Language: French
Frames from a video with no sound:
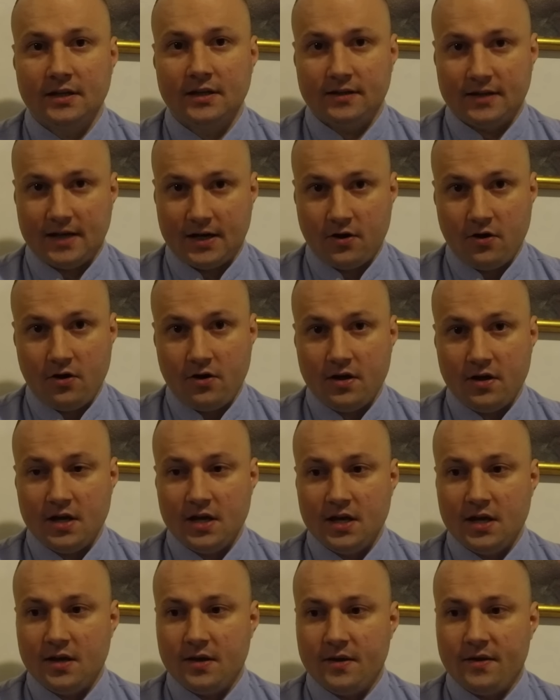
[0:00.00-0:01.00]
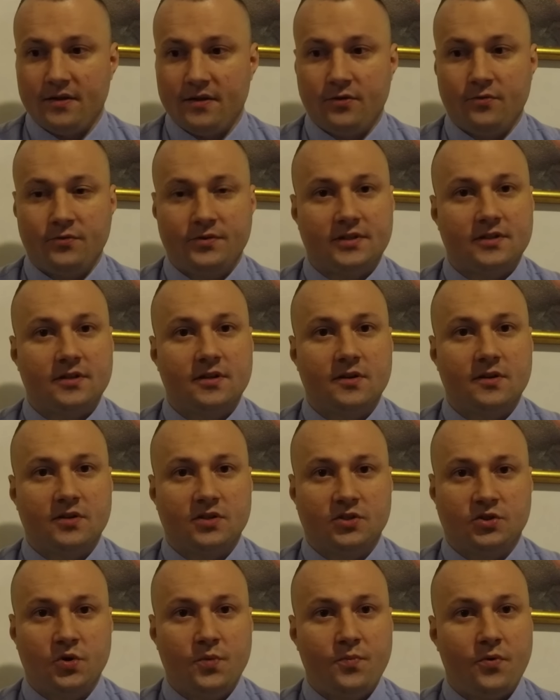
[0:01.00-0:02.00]
D'accord Donc,
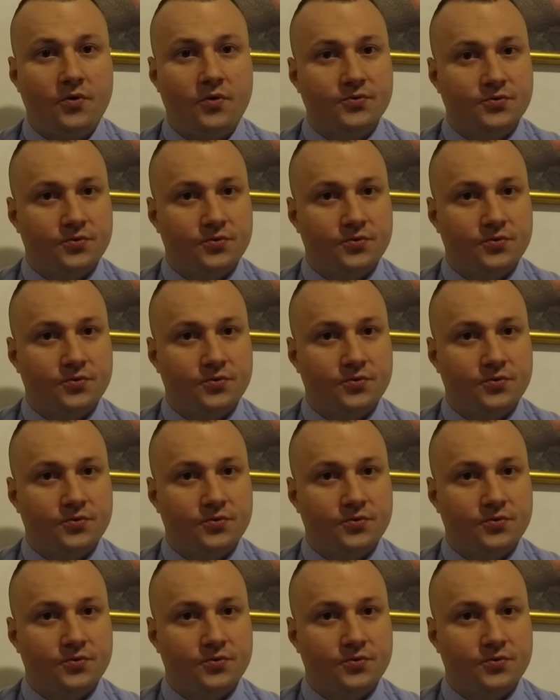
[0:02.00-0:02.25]
je prends